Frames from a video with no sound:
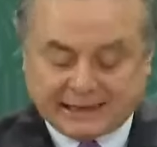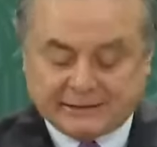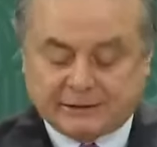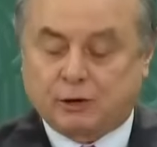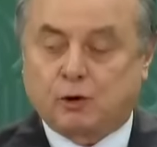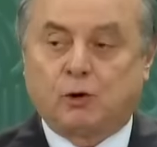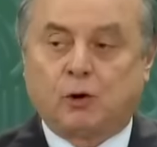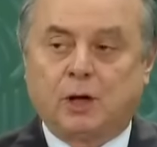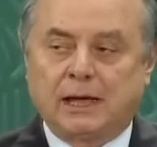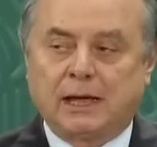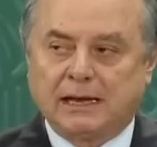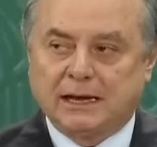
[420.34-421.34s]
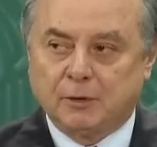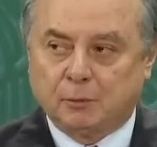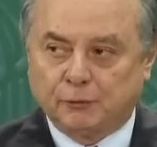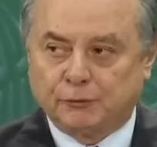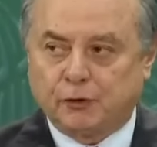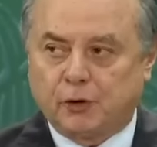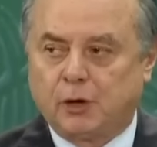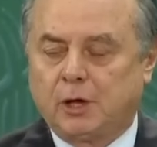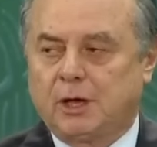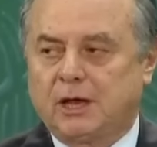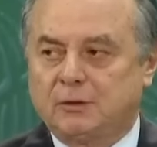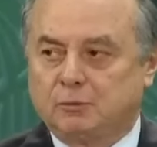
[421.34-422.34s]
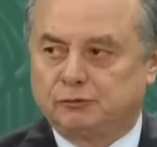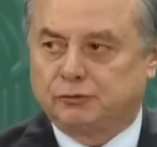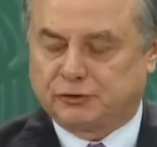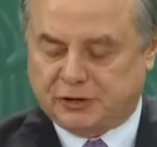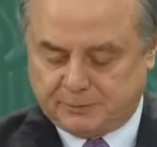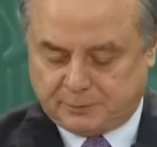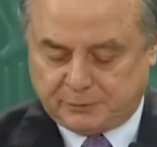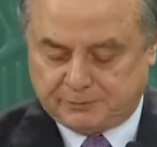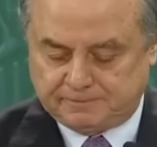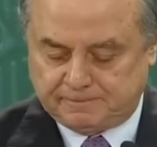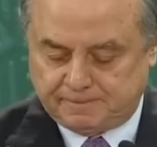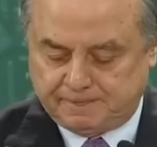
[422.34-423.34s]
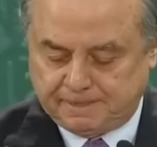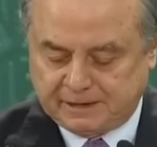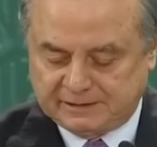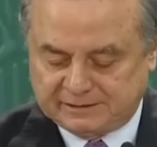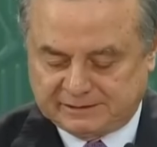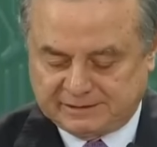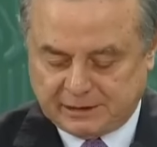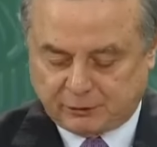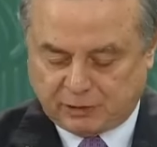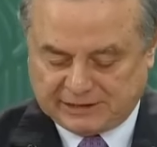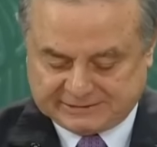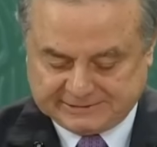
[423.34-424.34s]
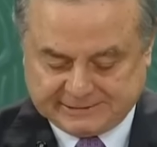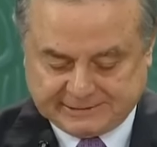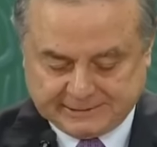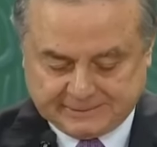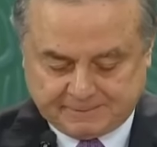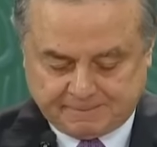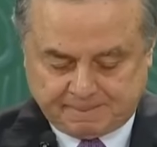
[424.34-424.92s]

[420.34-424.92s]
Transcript: energético en el mundo en mucho tiempo. Cierro la cita.